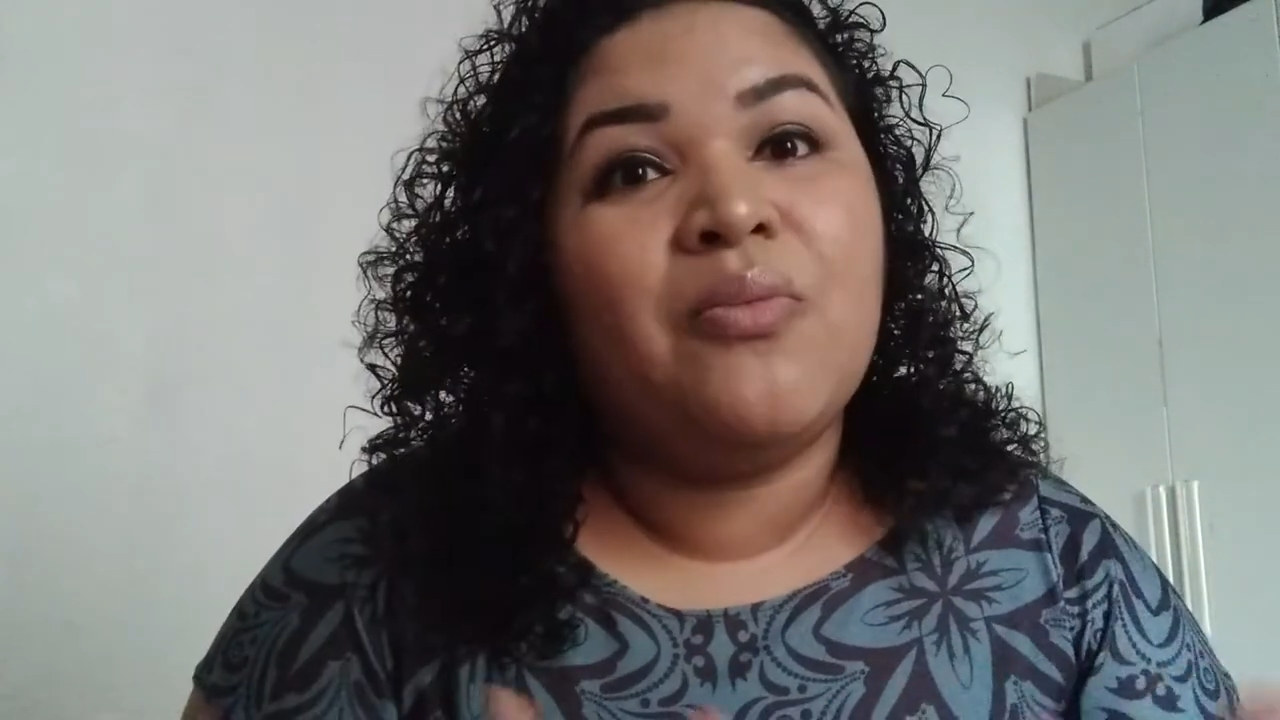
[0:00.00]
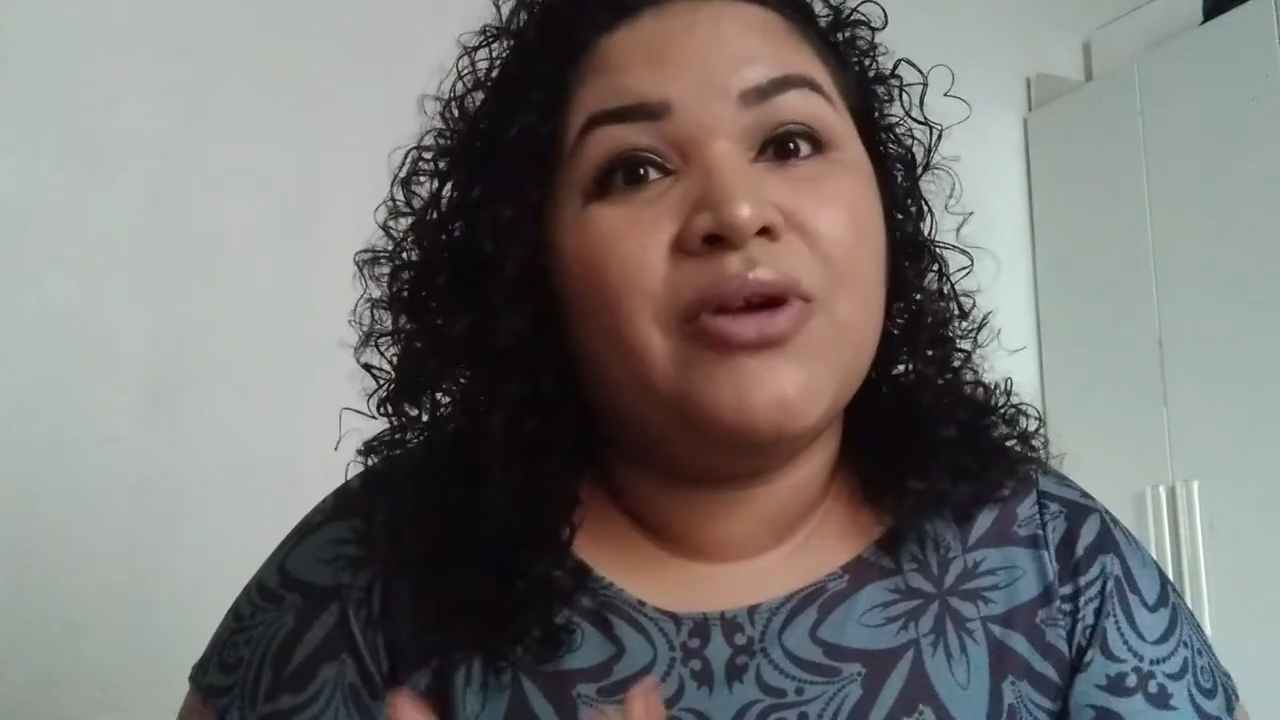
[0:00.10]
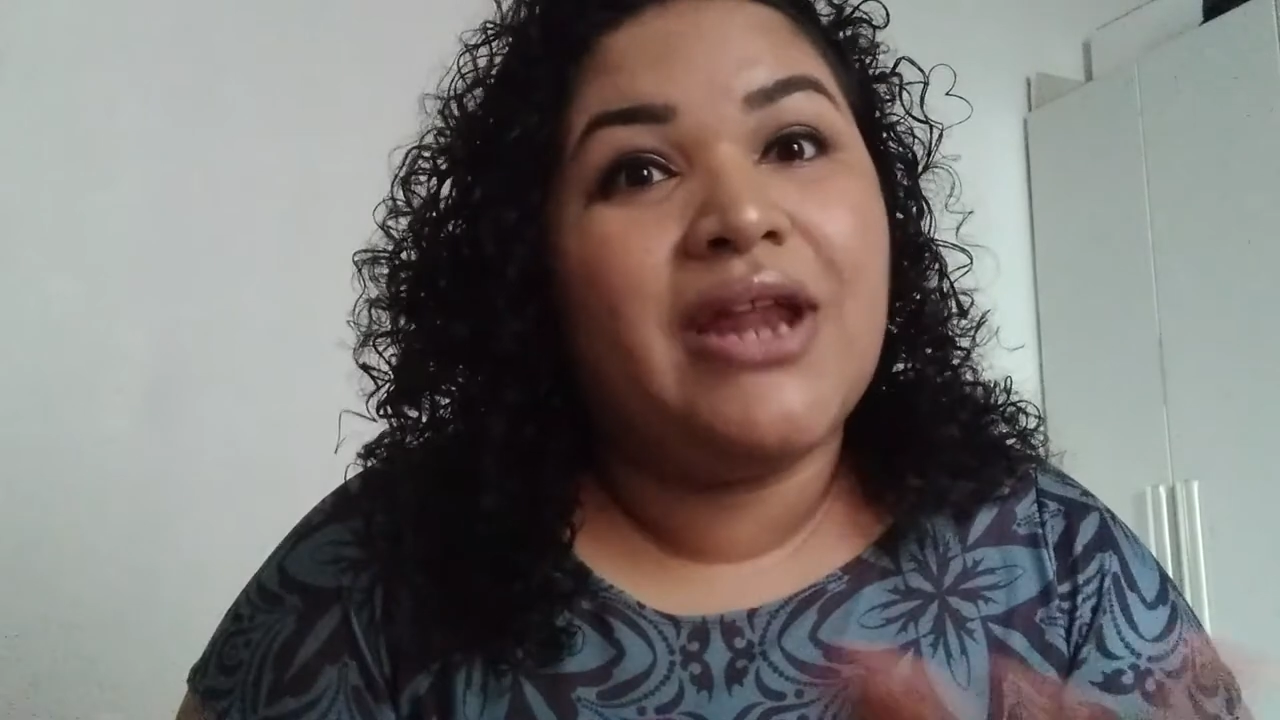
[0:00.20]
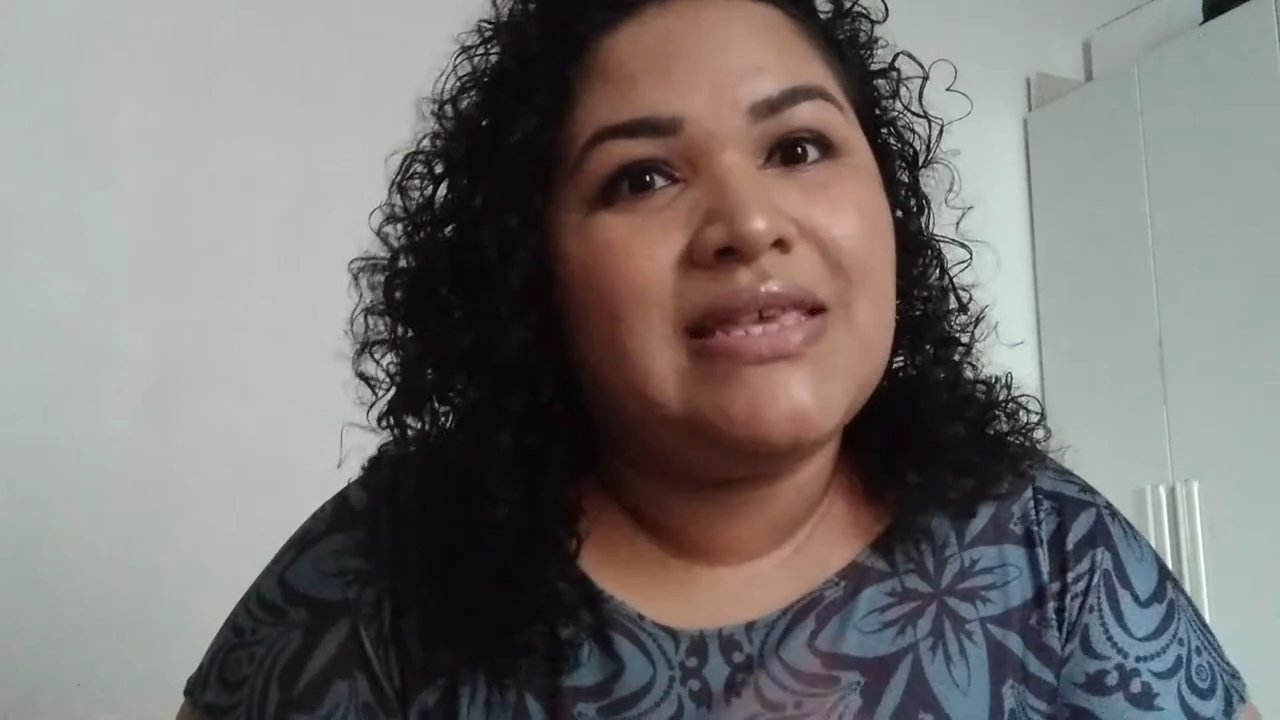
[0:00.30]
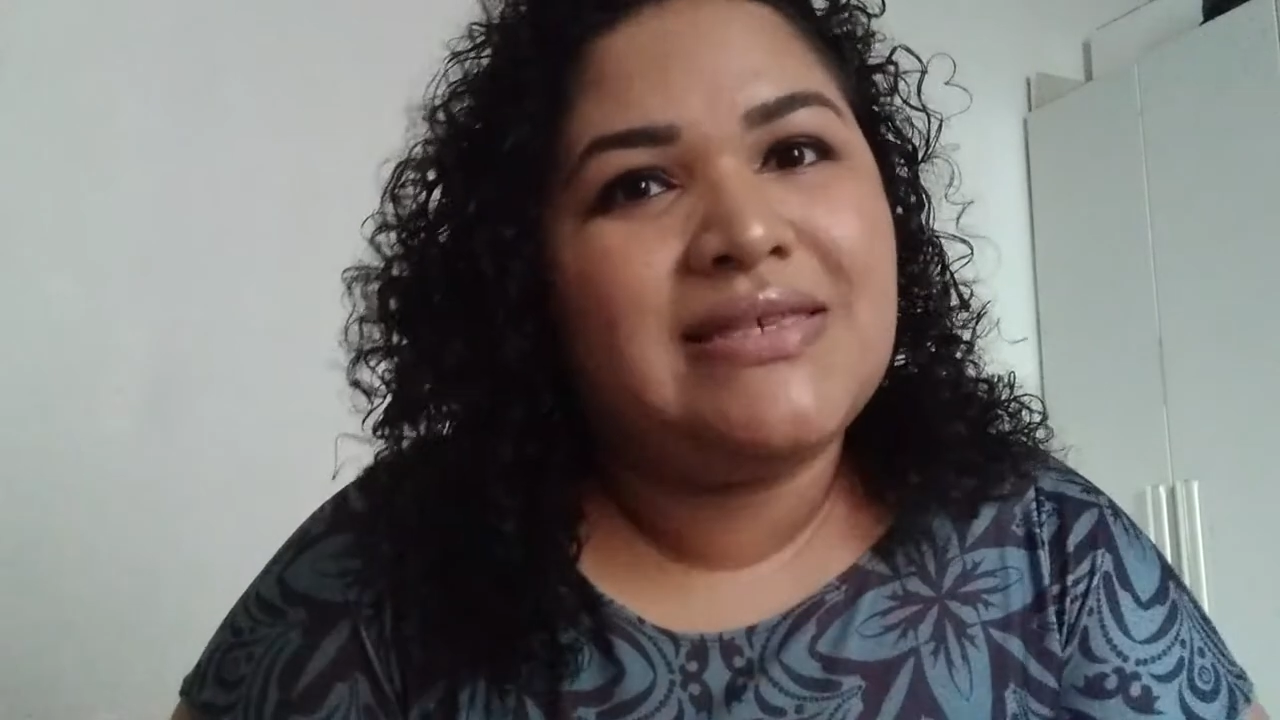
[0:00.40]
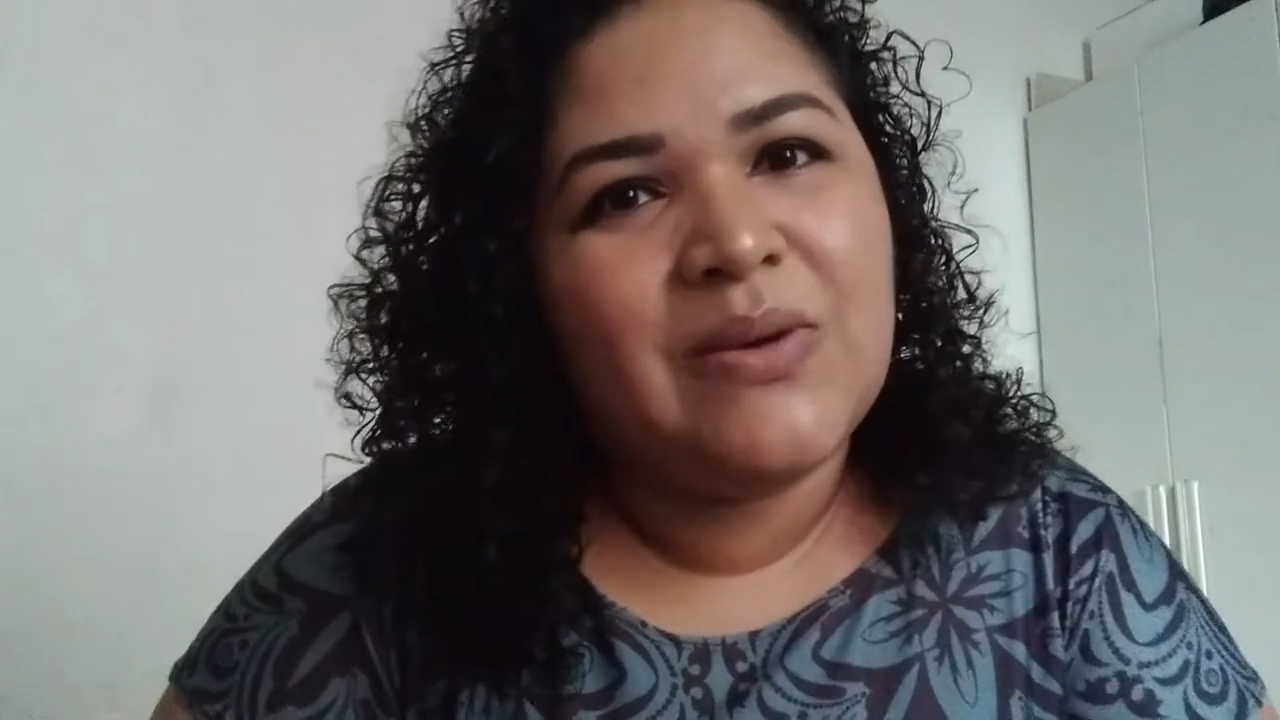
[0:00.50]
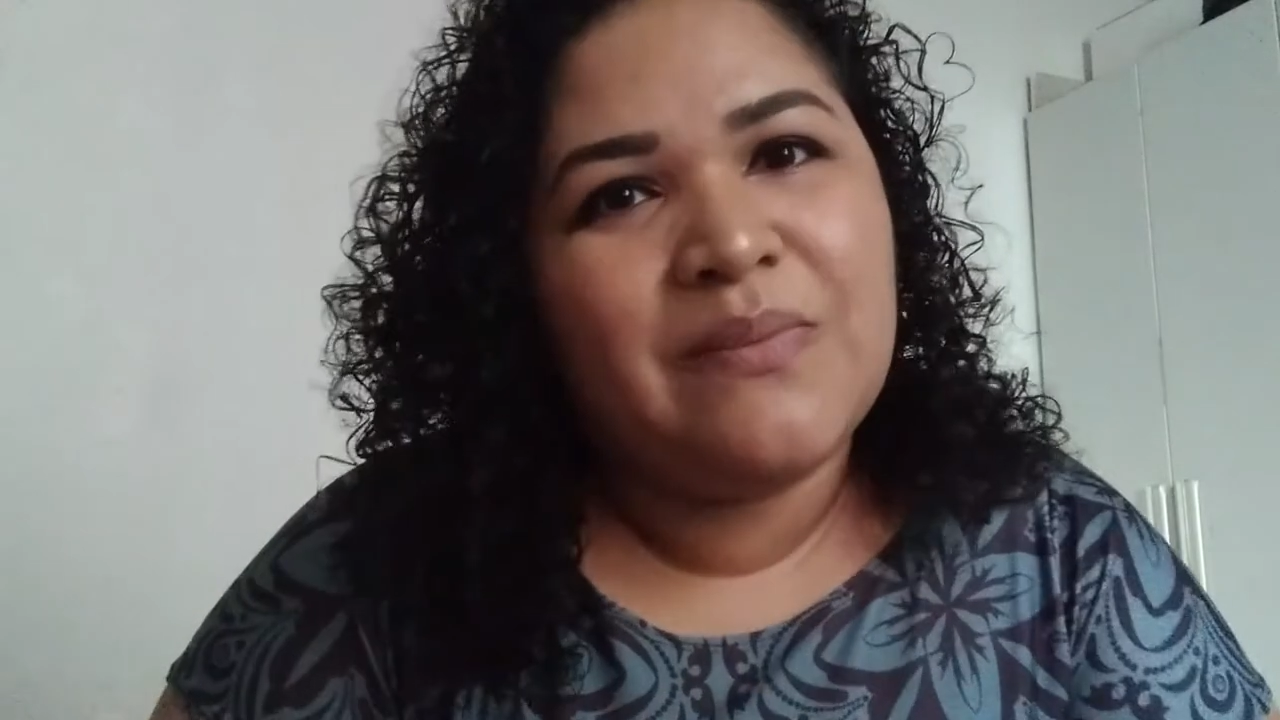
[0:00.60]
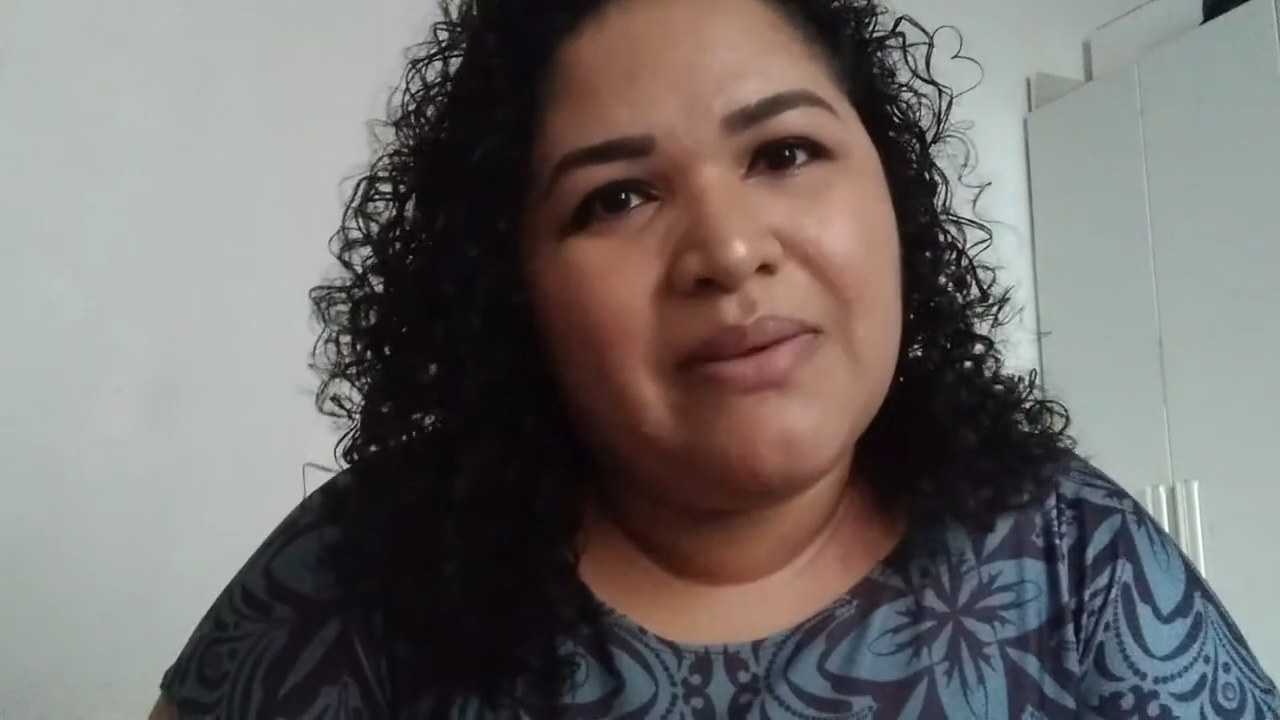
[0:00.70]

por ele ser um